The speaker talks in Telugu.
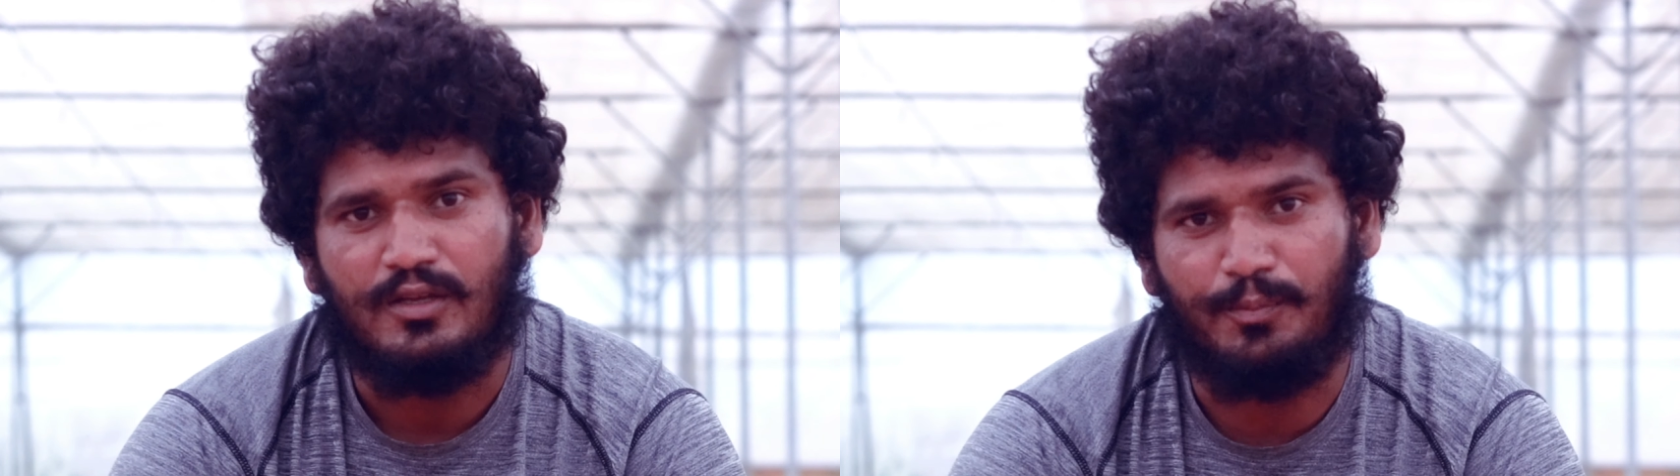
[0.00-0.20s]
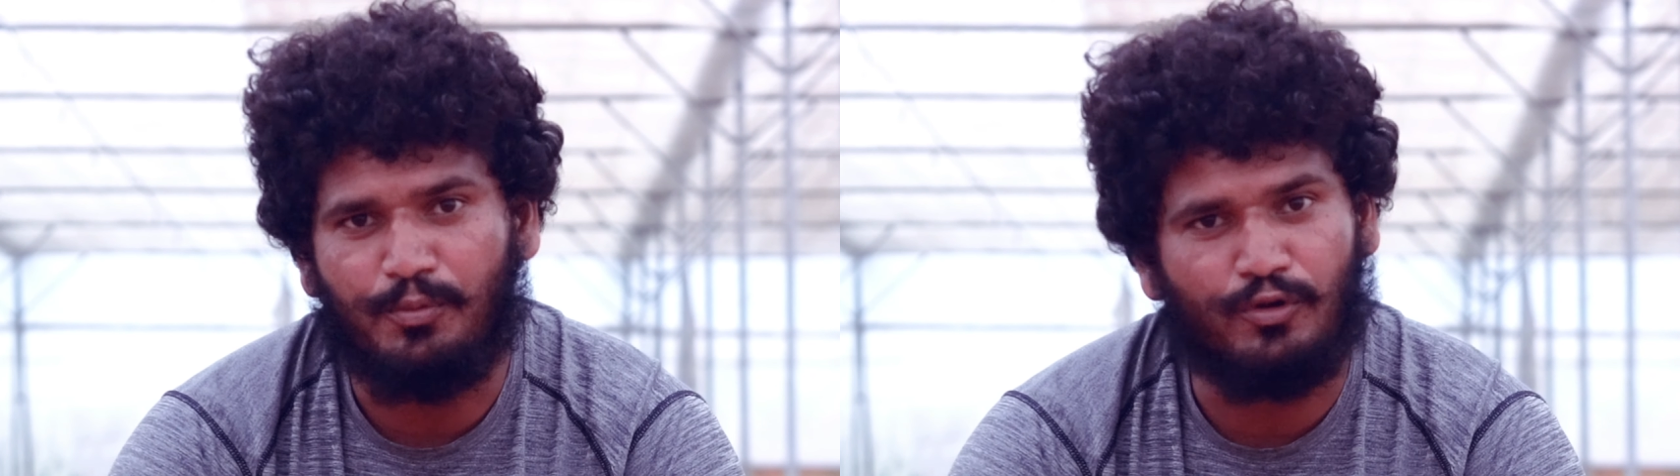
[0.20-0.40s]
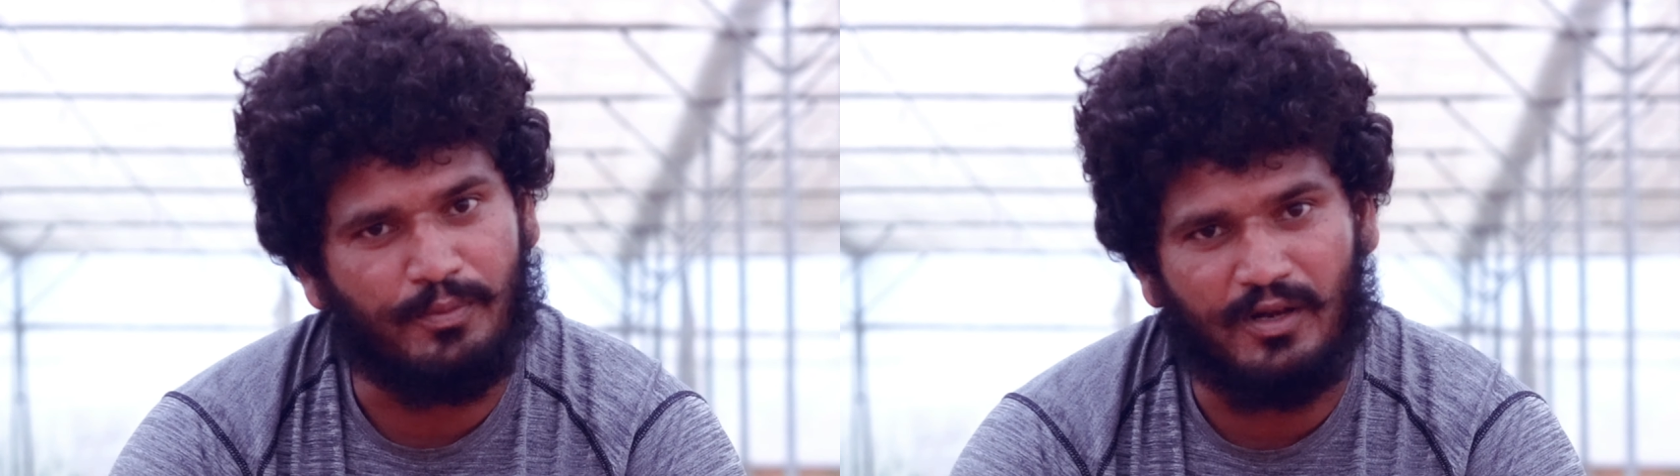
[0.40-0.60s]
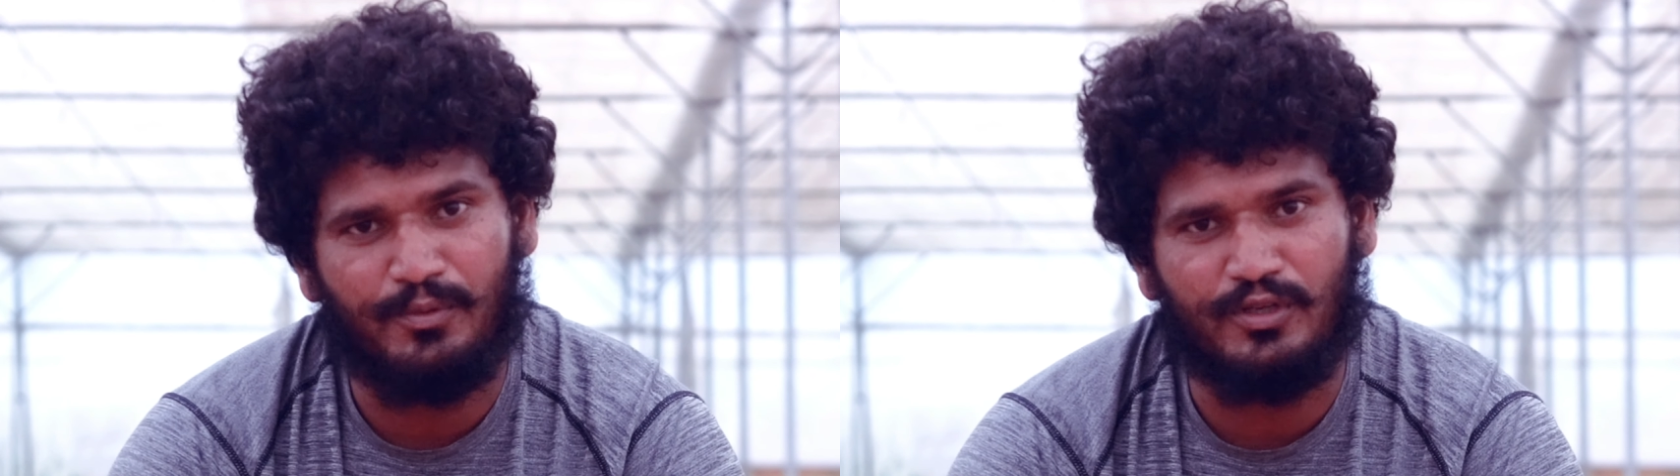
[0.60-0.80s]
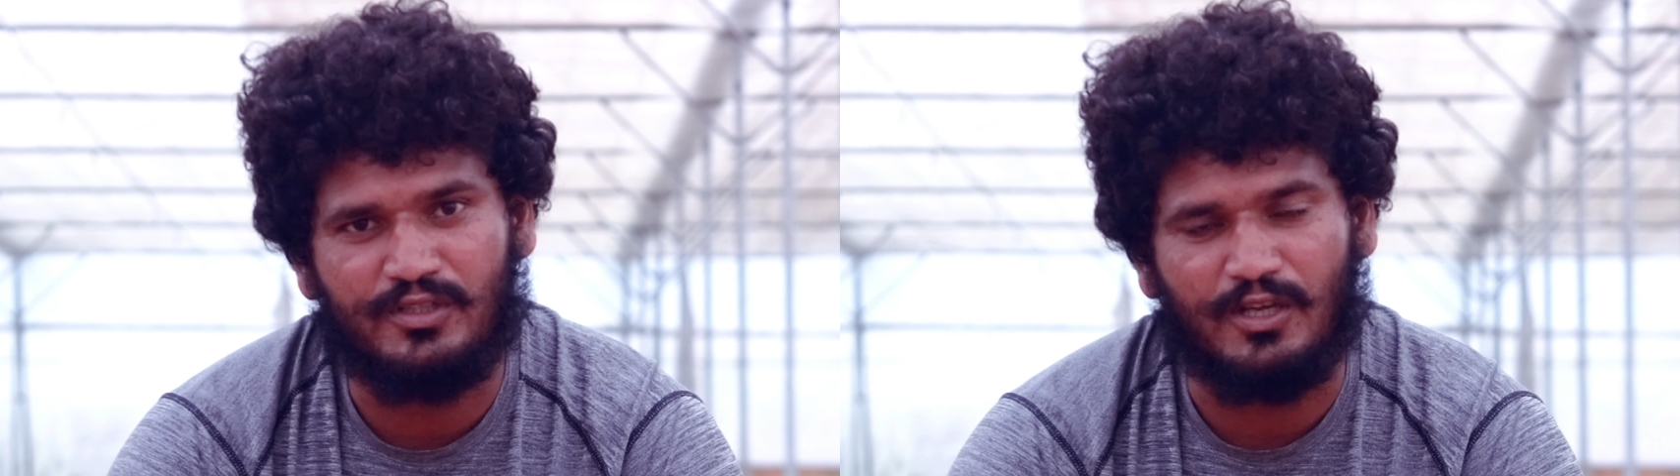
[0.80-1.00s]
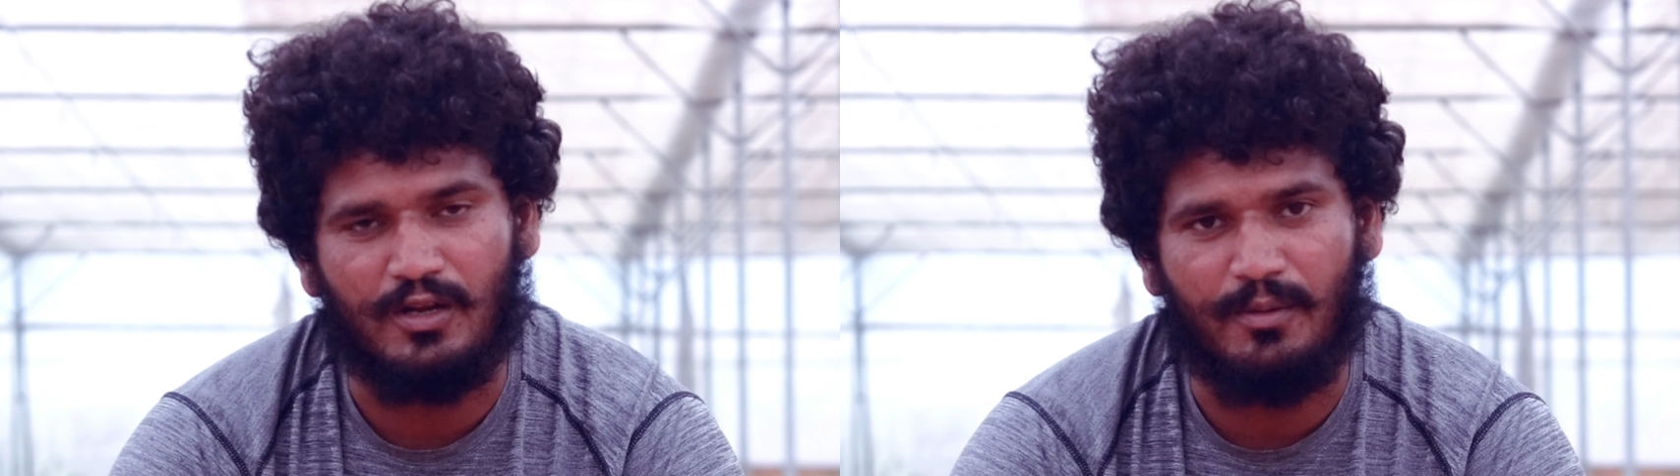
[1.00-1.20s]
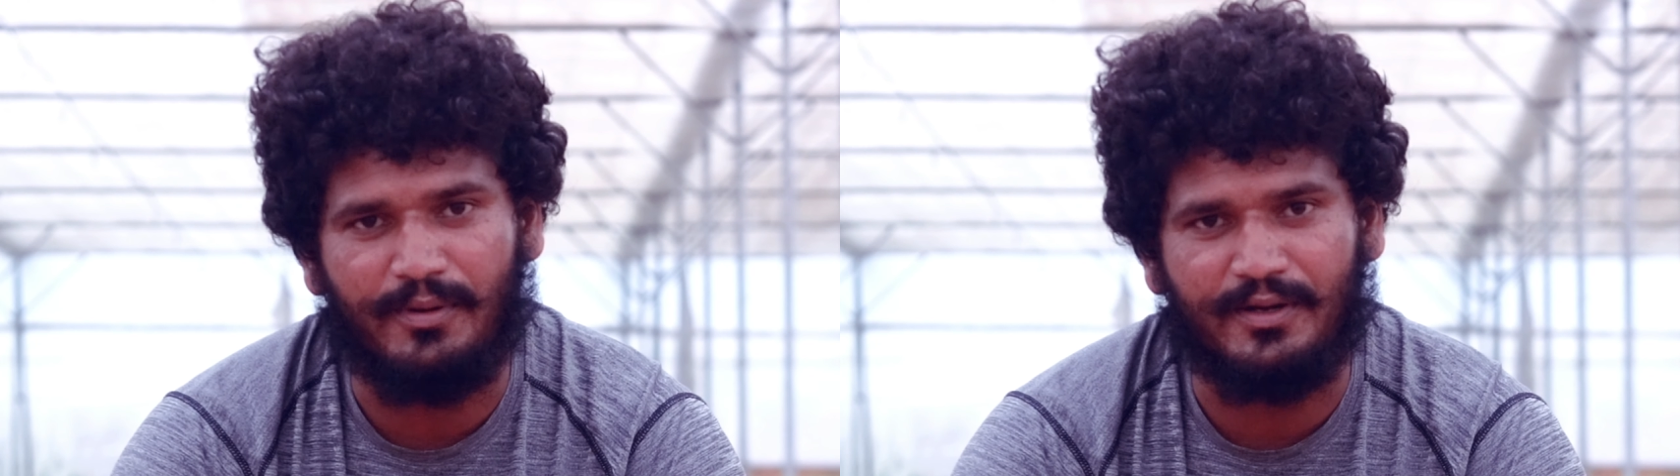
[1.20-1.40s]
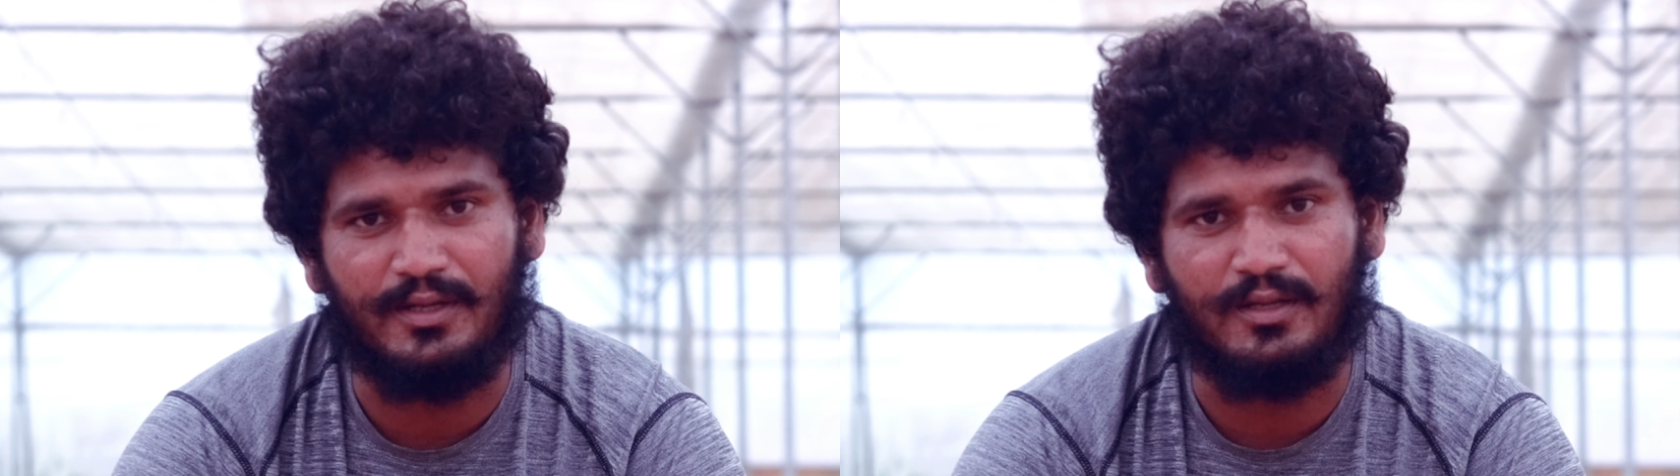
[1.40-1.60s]
ఇప్పుడు పిలుపునిచ్చారు
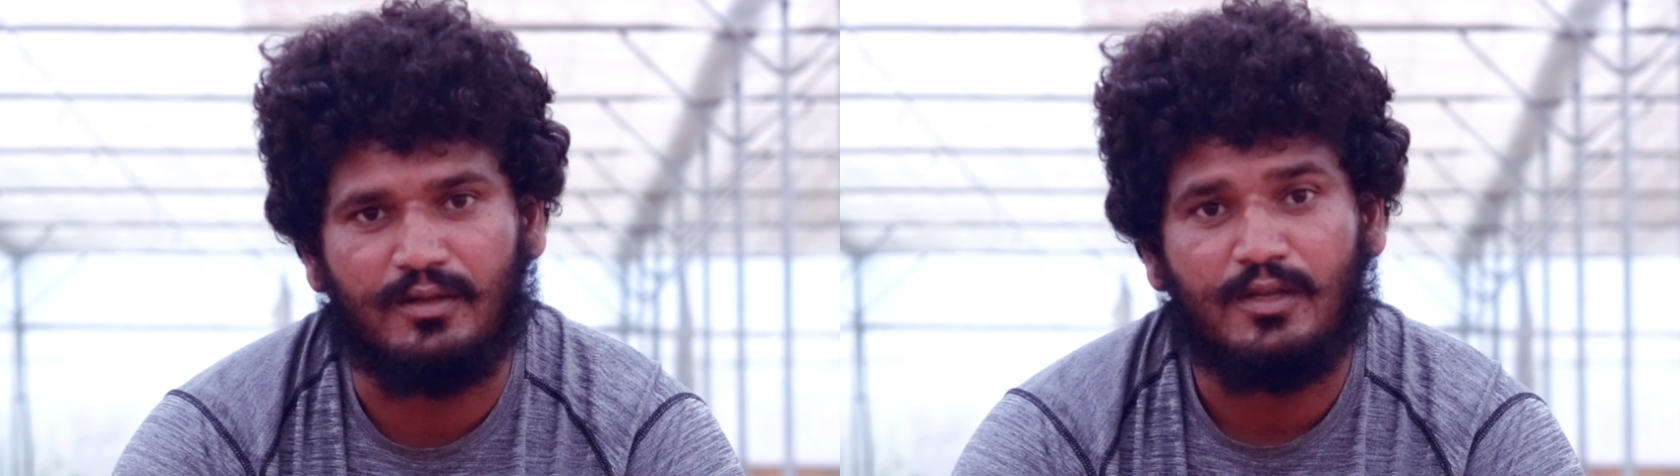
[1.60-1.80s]
కాబట్టి